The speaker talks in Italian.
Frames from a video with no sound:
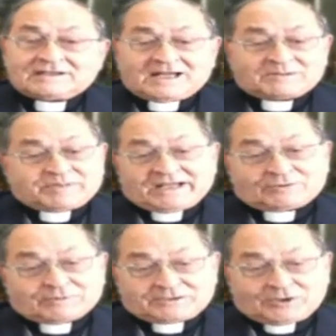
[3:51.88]
È
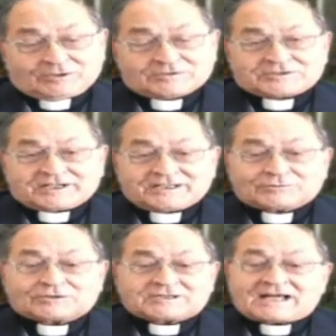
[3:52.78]
bello e dolce
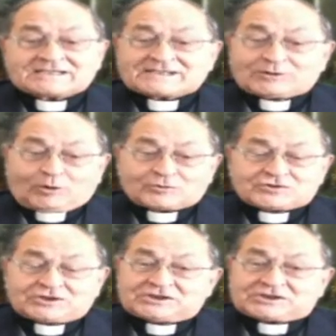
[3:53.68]
ricordarsi
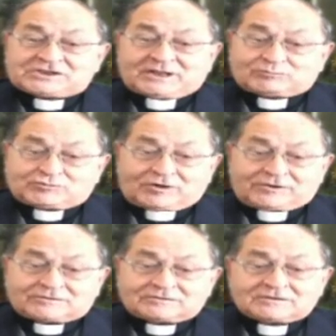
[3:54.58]
oggi di chi è
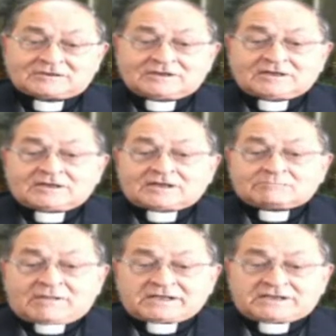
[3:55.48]
buono
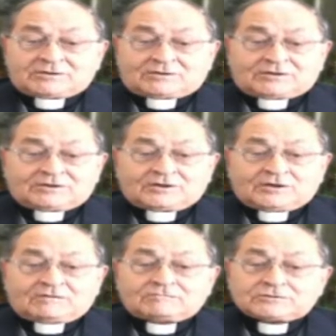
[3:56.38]
ma io
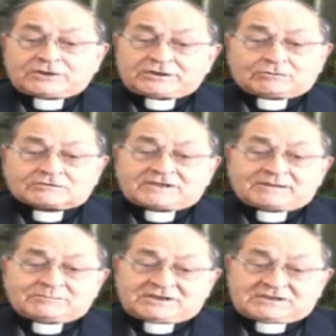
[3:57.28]
voglio
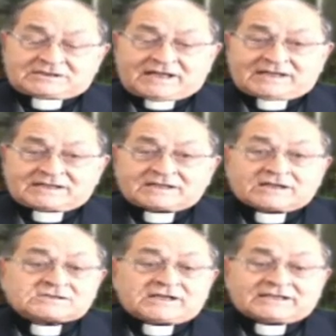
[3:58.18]
ricordarmi di te
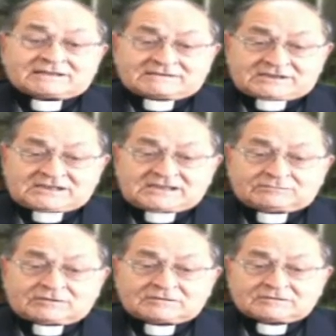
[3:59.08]
che sei
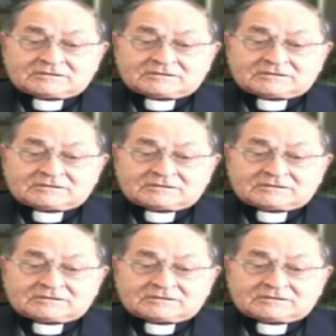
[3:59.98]
cattivo